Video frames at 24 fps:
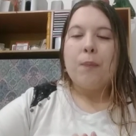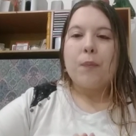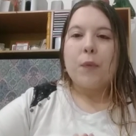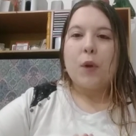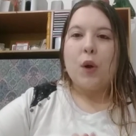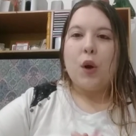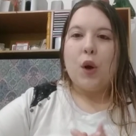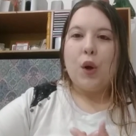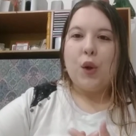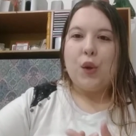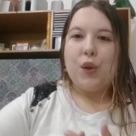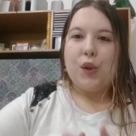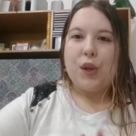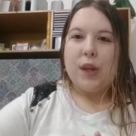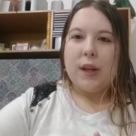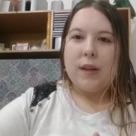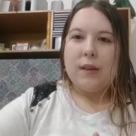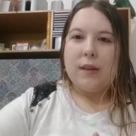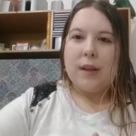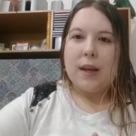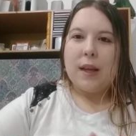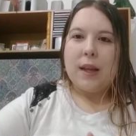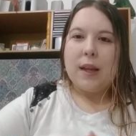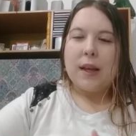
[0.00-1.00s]

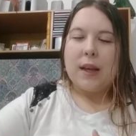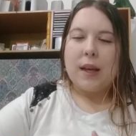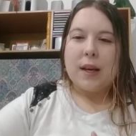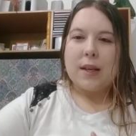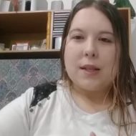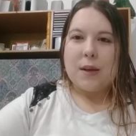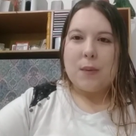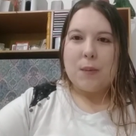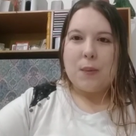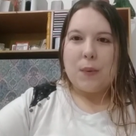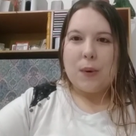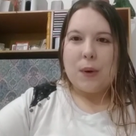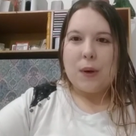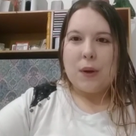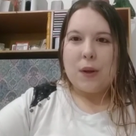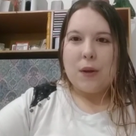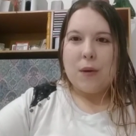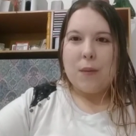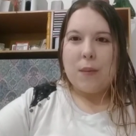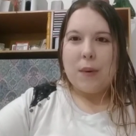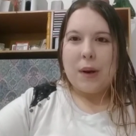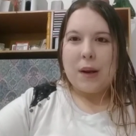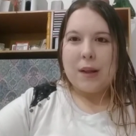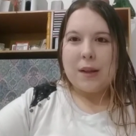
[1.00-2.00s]
contenta de que hayan podido
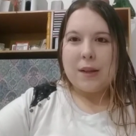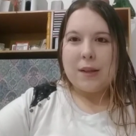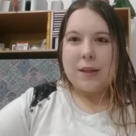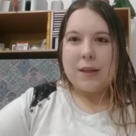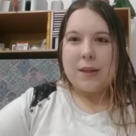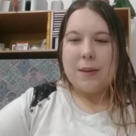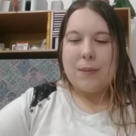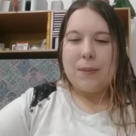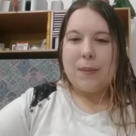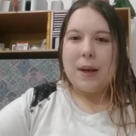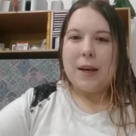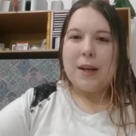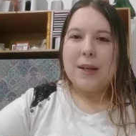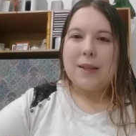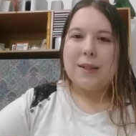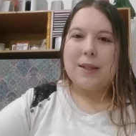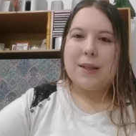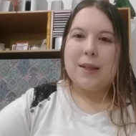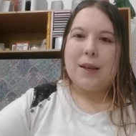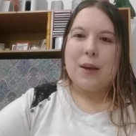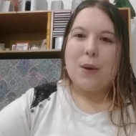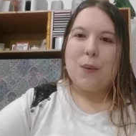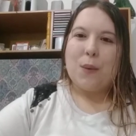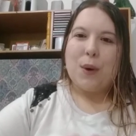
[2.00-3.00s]
participar, así
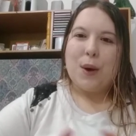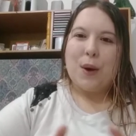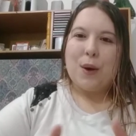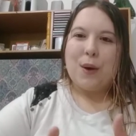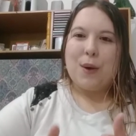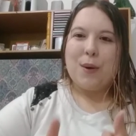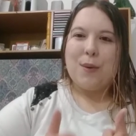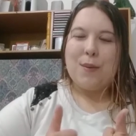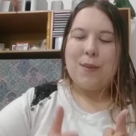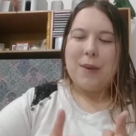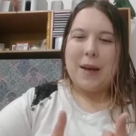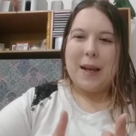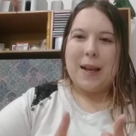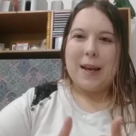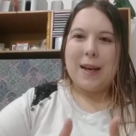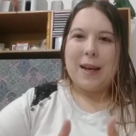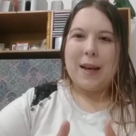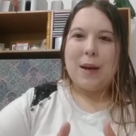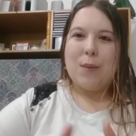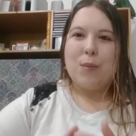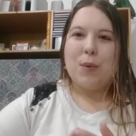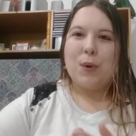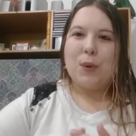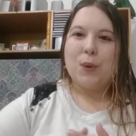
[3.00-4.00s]
que bueno, me
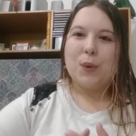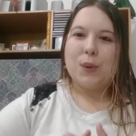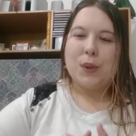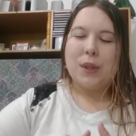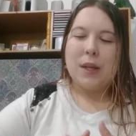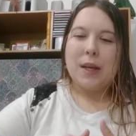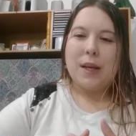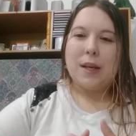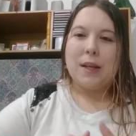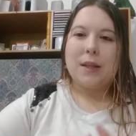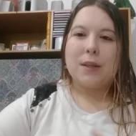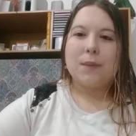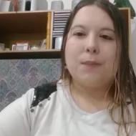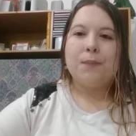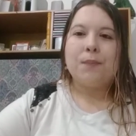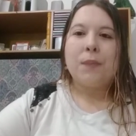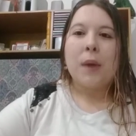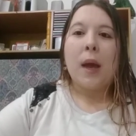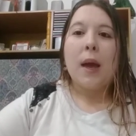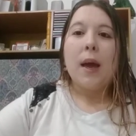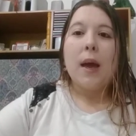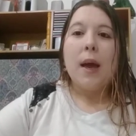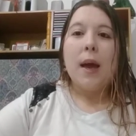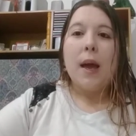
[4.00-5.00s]
alegra por ustedes.
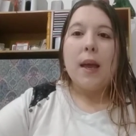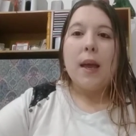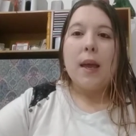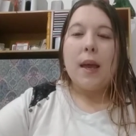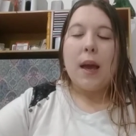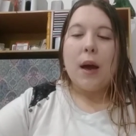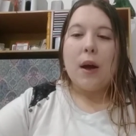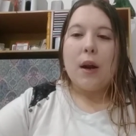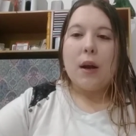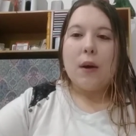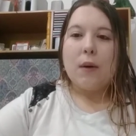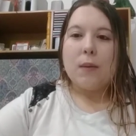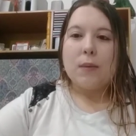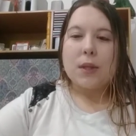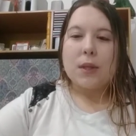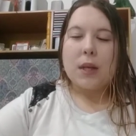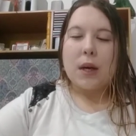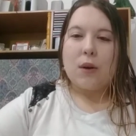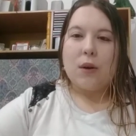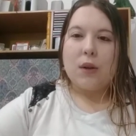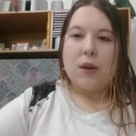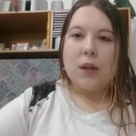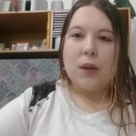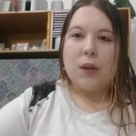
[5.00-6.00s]
Y ahora vamos a
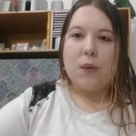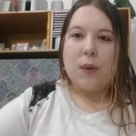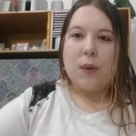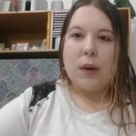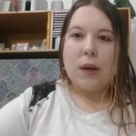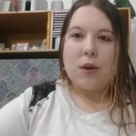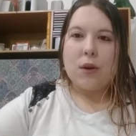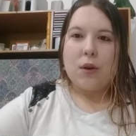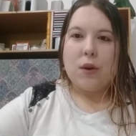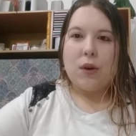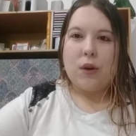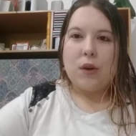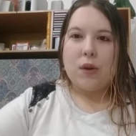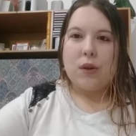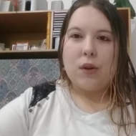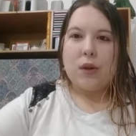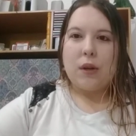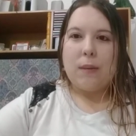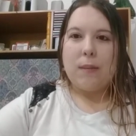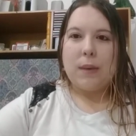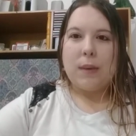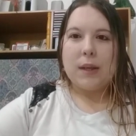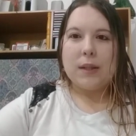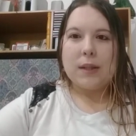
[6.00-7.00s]
continuar con los
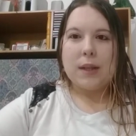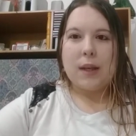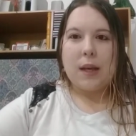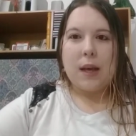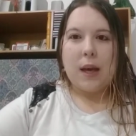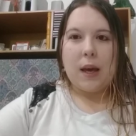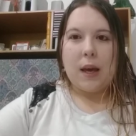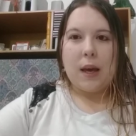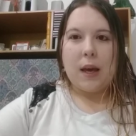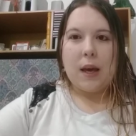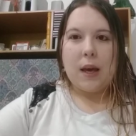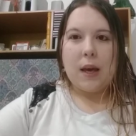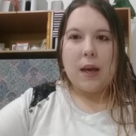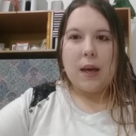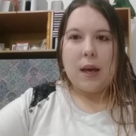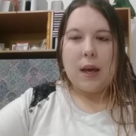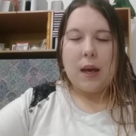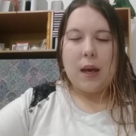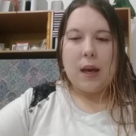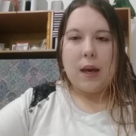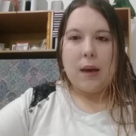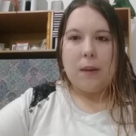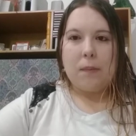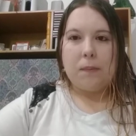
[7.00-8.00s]
temas que
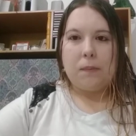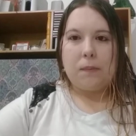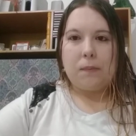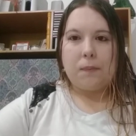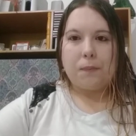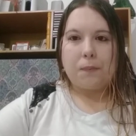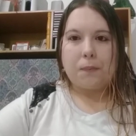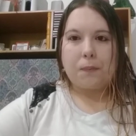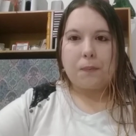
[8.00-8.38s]
em,